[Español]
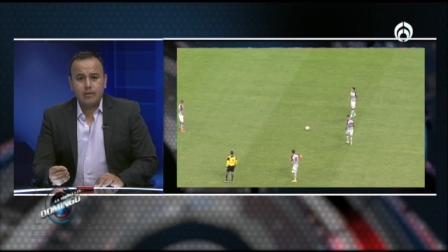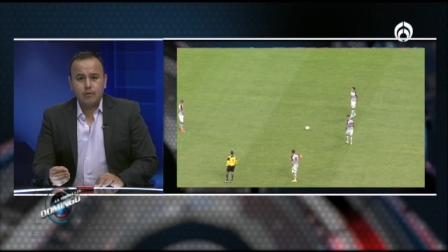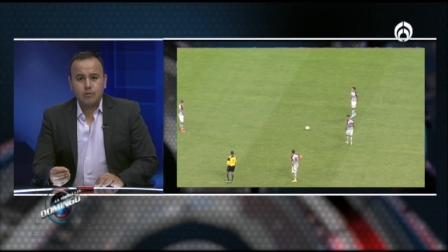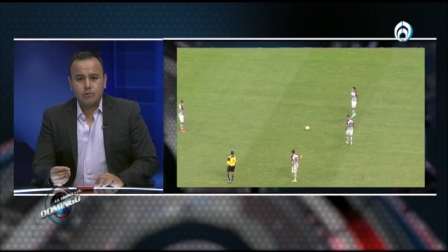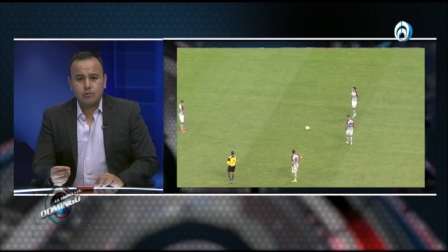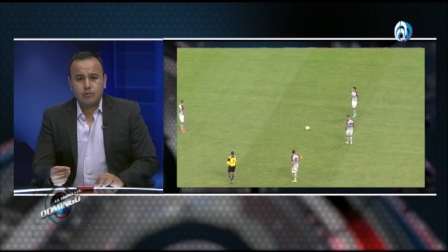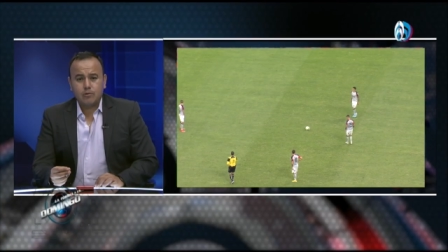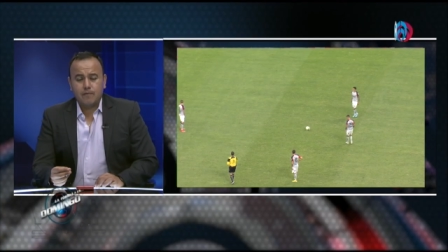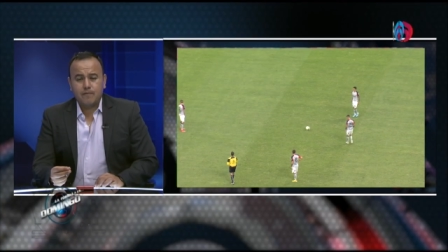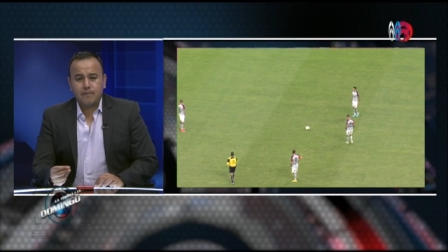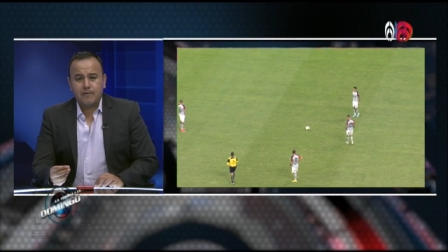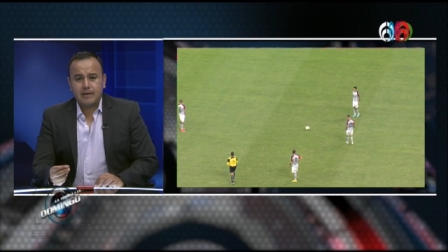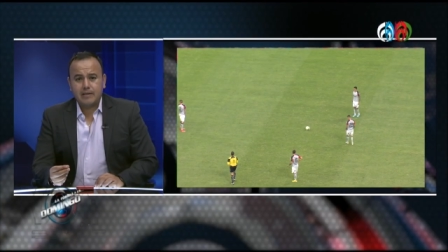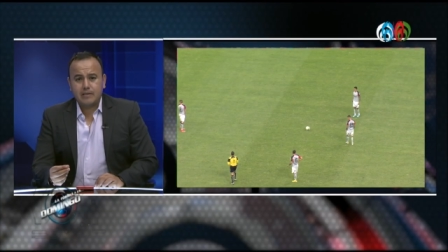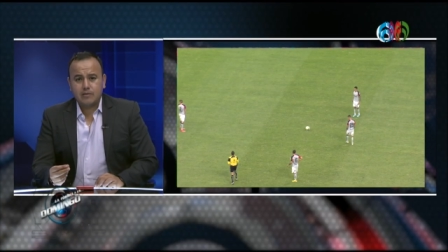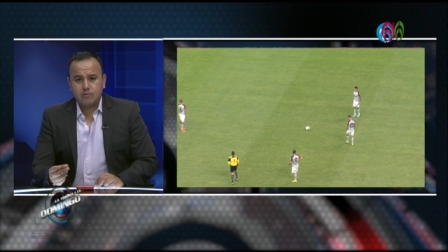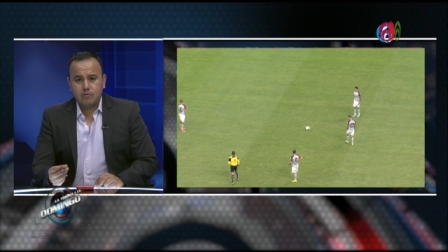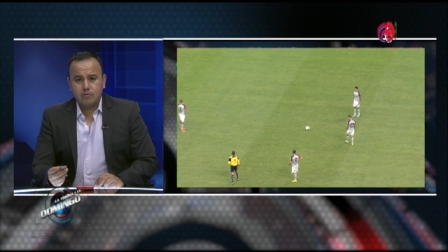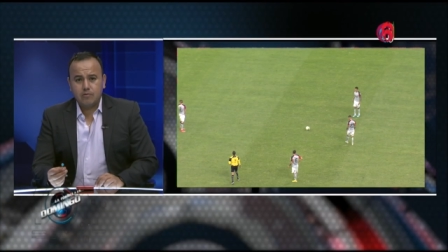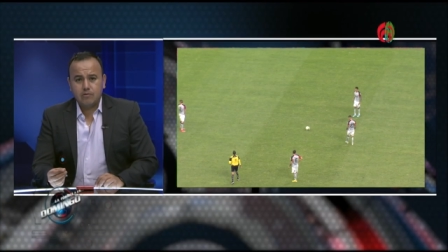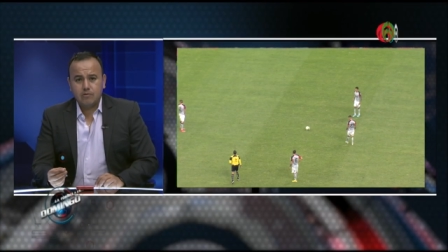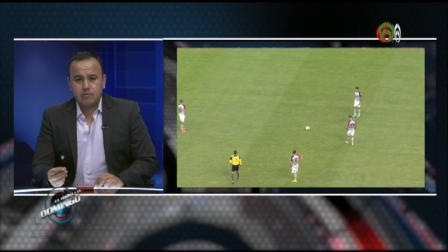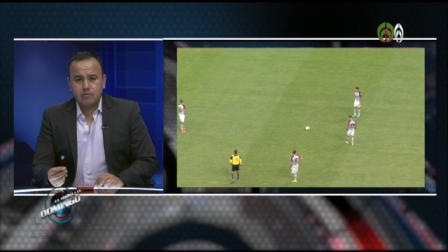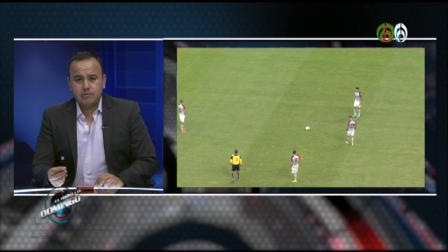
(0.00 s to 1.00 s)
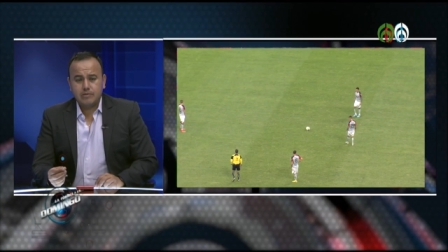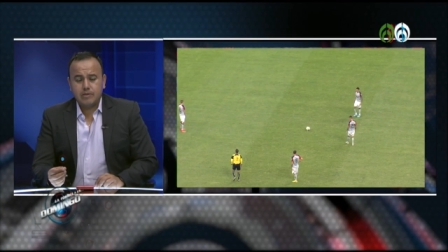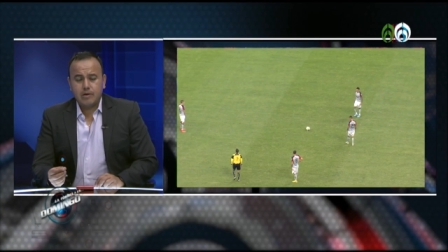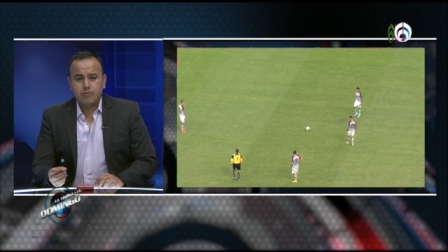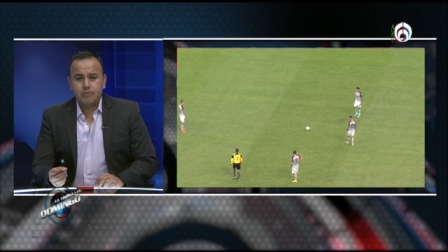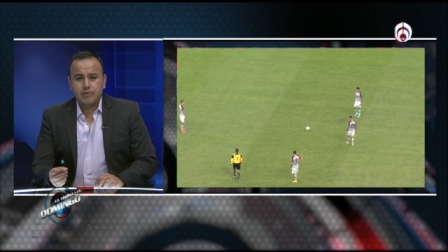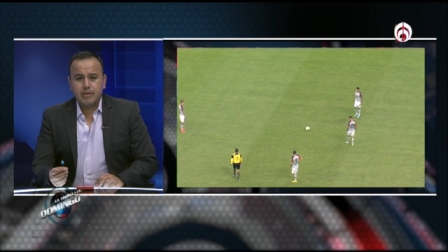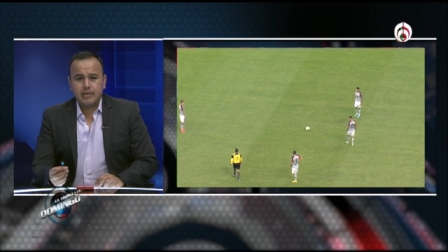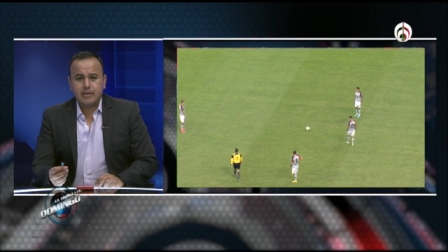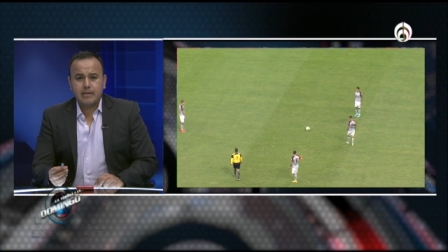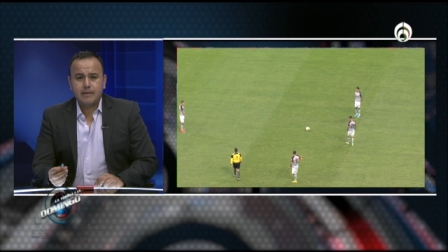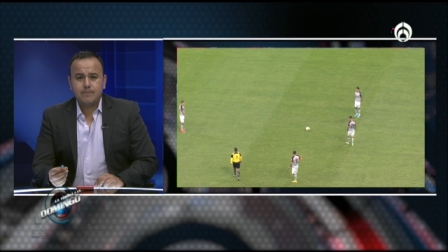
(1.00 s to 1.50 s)
otro factor, ya
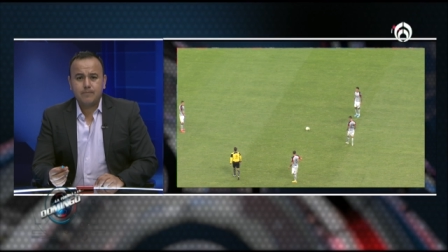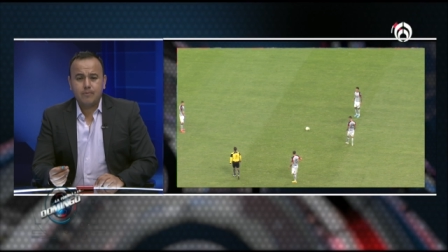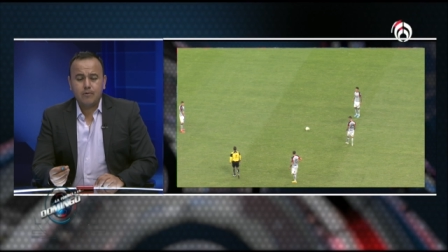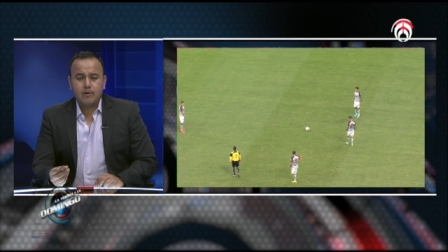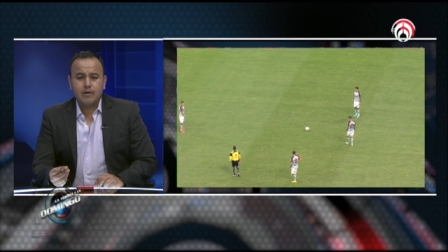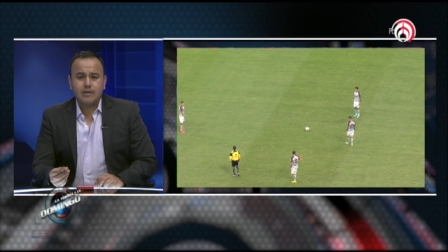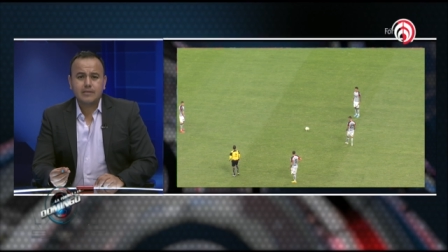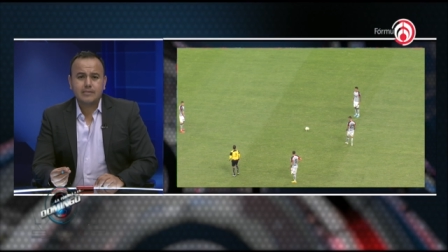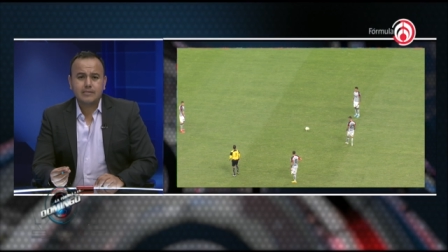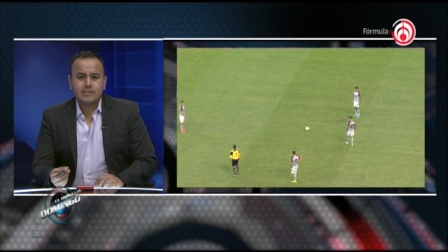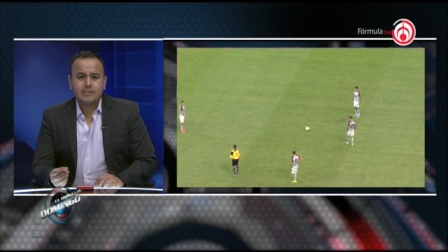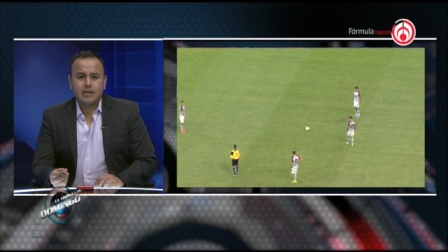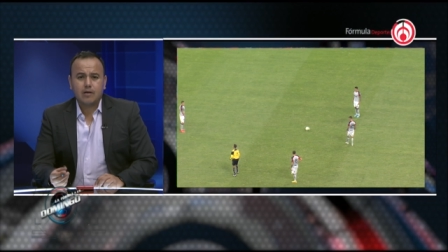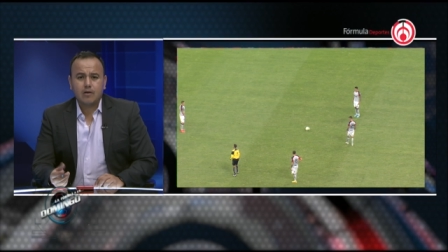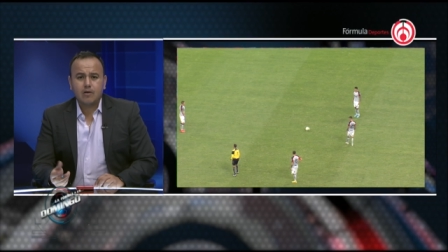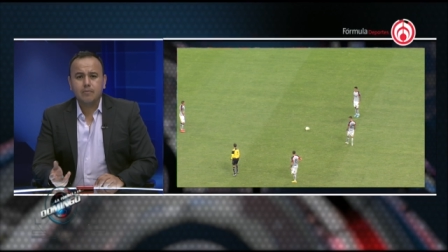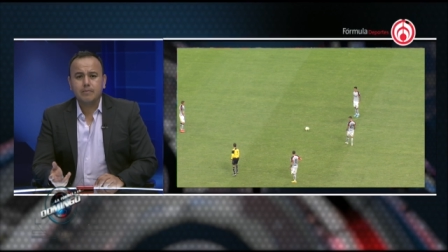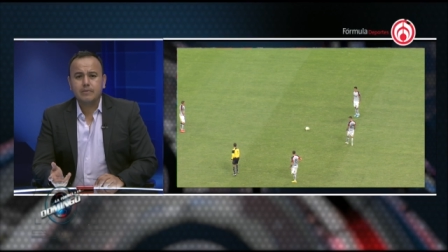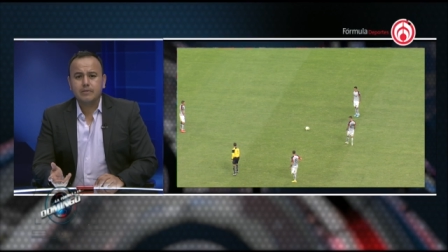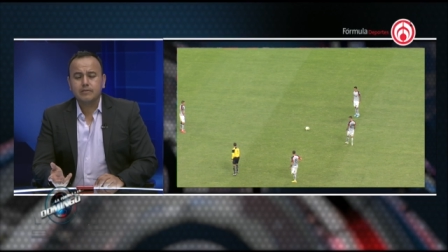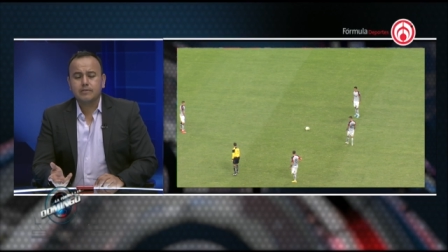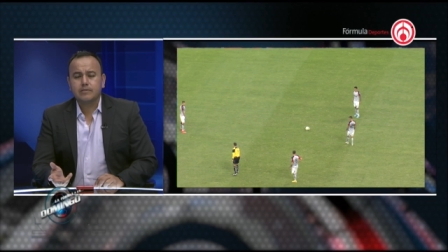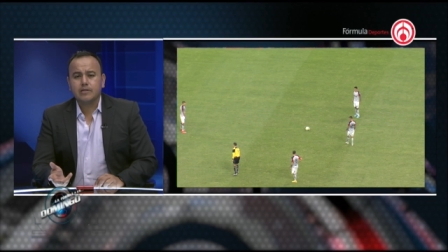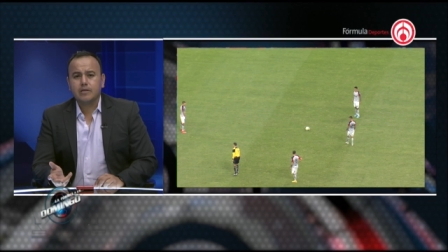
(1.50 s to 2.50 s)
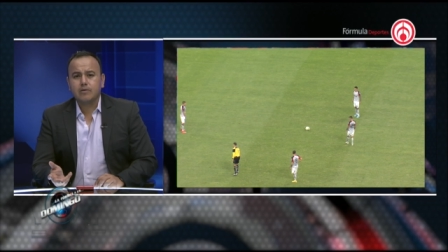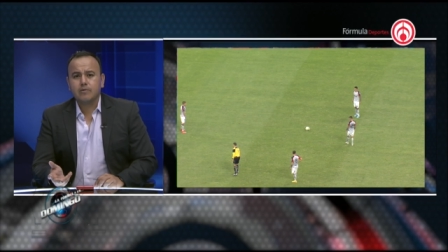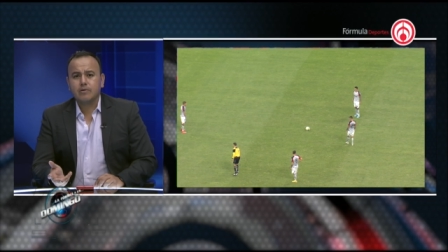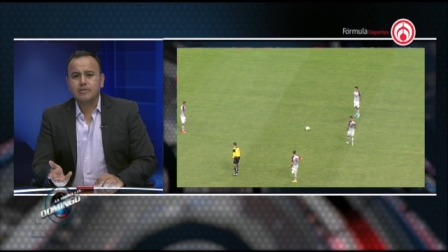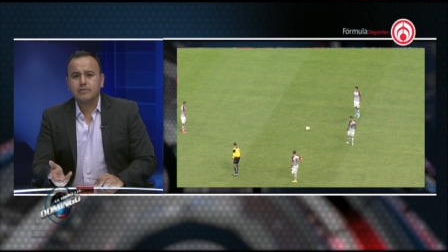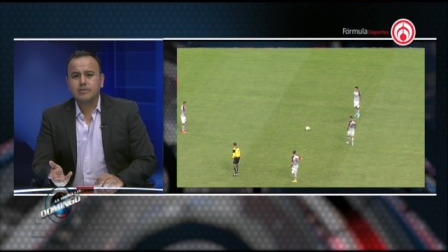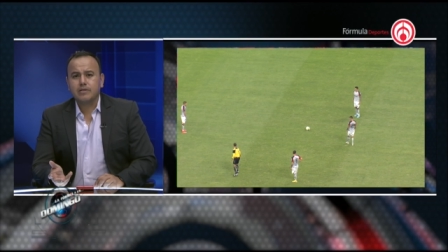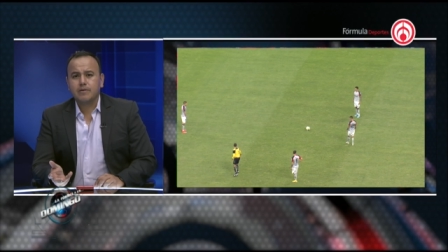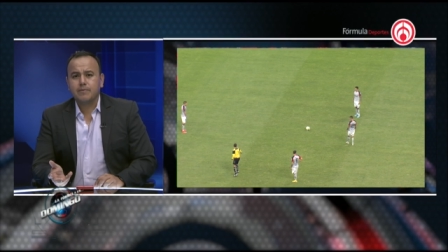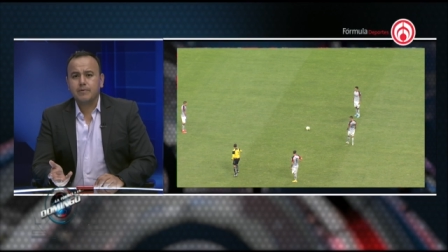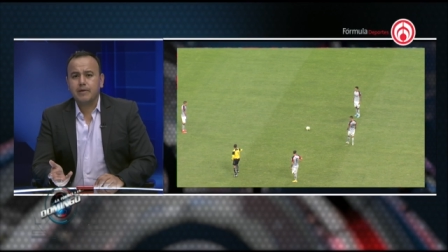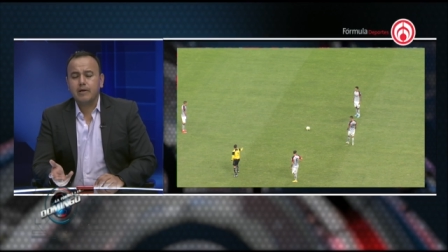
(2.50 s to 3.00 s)
un equipo que se está comenzando a
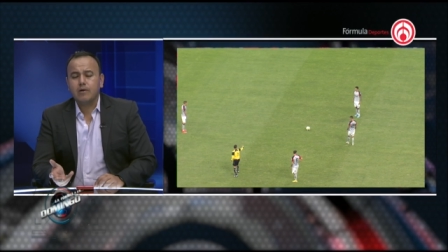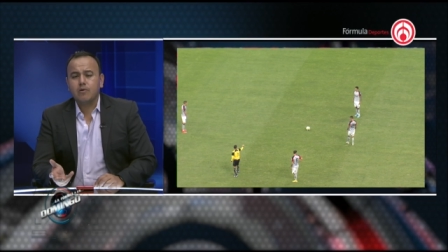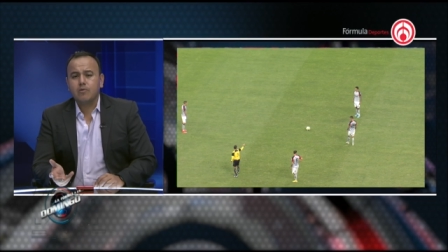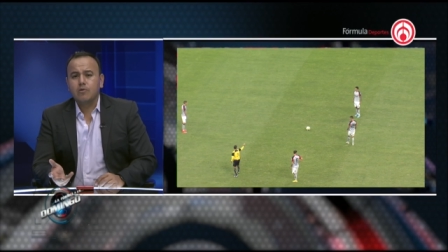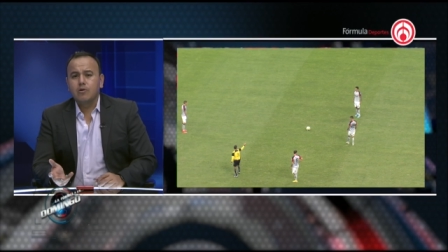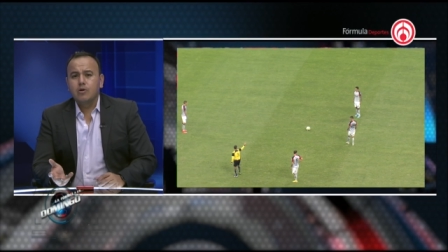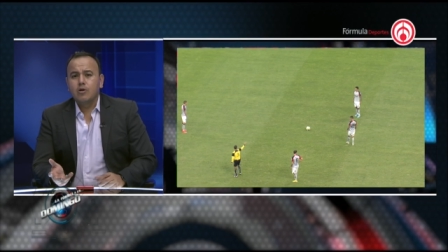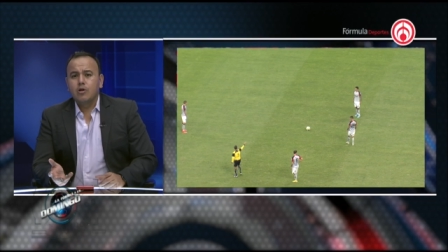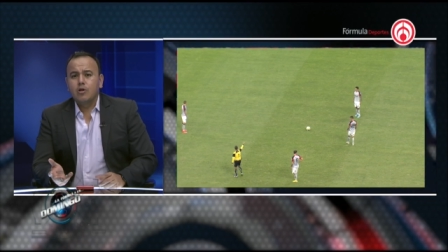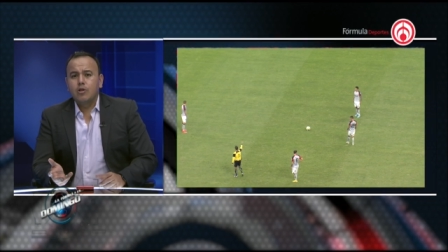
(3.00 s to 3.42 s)
hacer viejo.